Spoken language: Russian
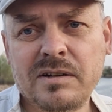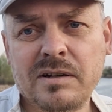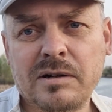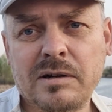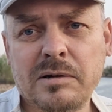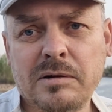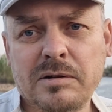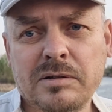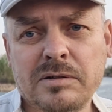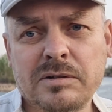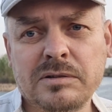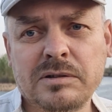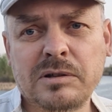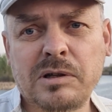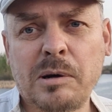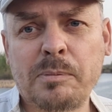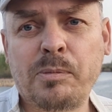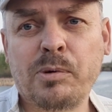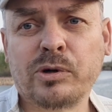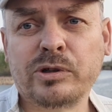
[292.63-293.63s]
э,
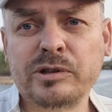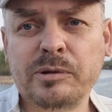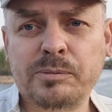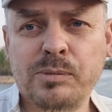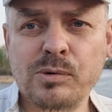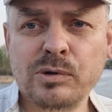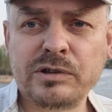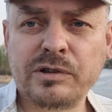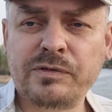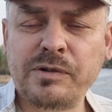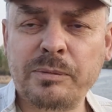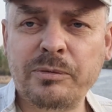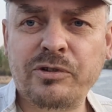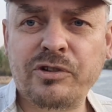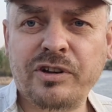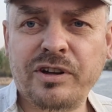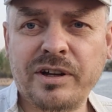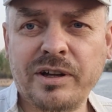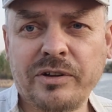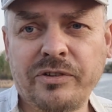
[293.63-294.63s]
опорных пунктов
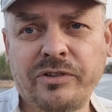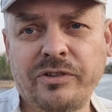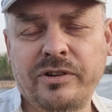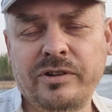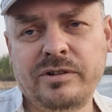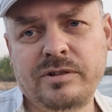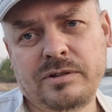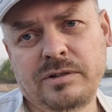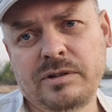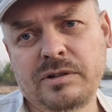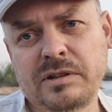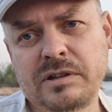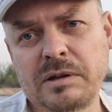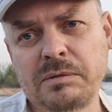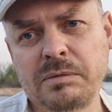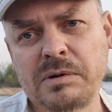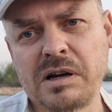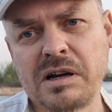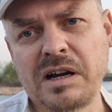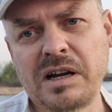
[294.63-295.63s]
МЧС
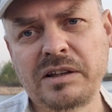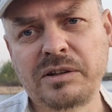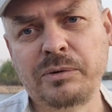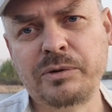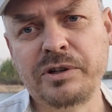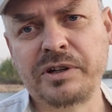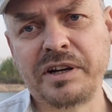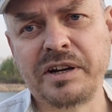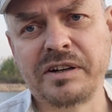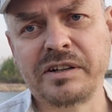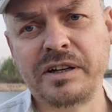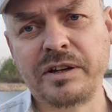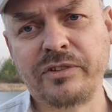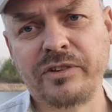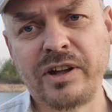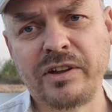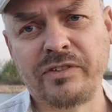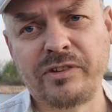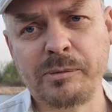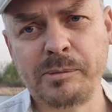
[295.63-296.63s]
там какая-то у них
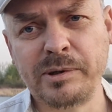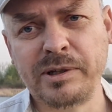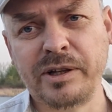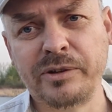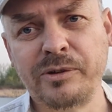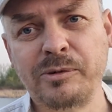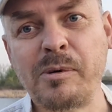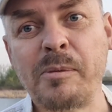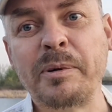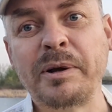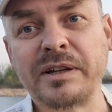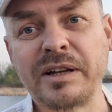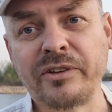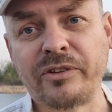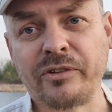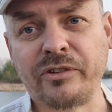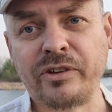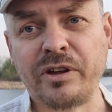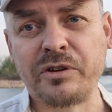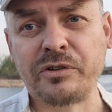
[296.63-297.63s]
реорганизация была. Но мы
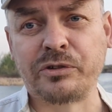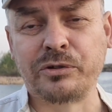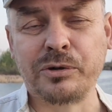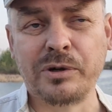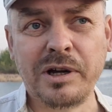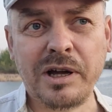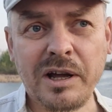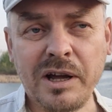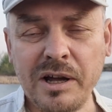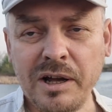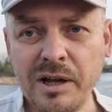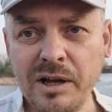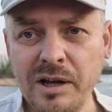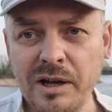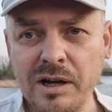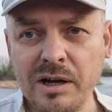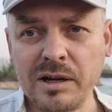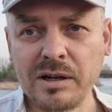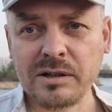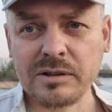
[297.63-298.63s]
прекрасно знаем, что
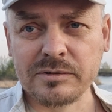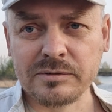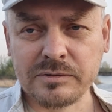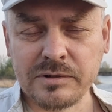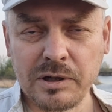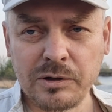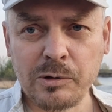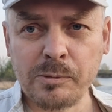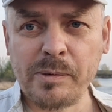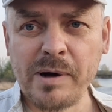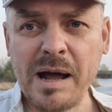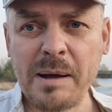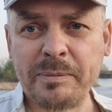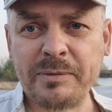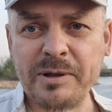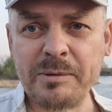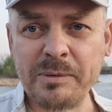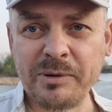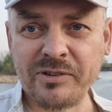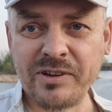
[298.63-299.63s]
э, любая
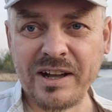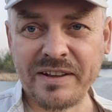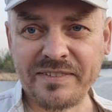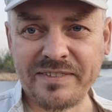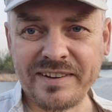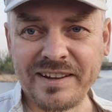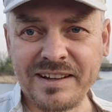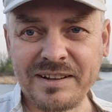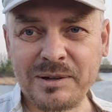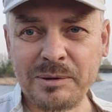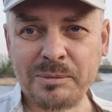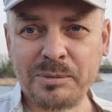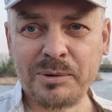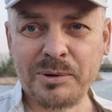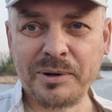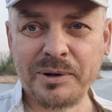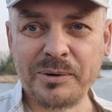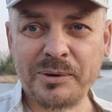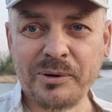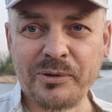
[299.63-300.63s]
оптимизация
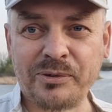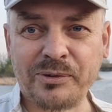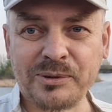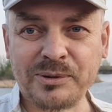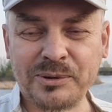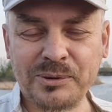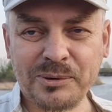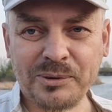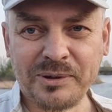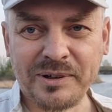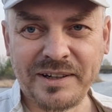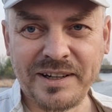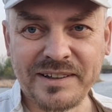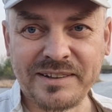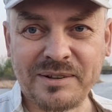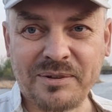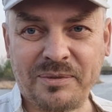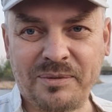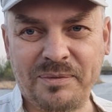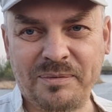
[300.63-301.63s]
любой госструктуры
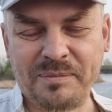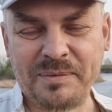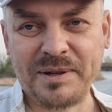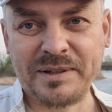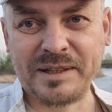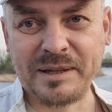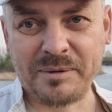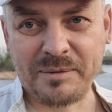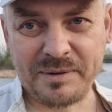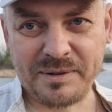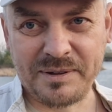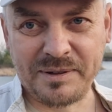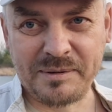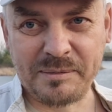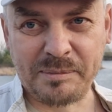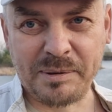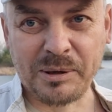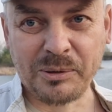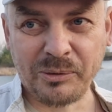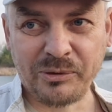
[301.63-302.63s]
это, это
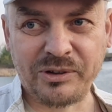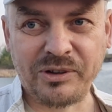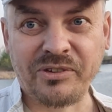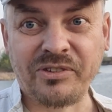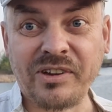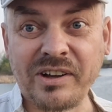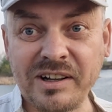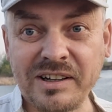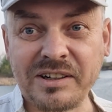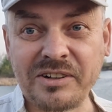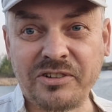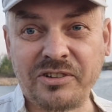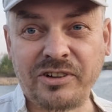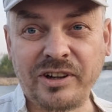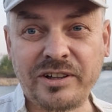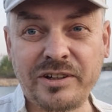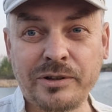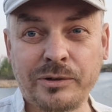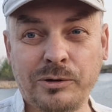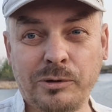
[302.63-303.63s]
по-русски
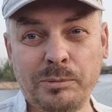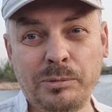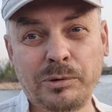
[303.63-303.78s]
сокращение. То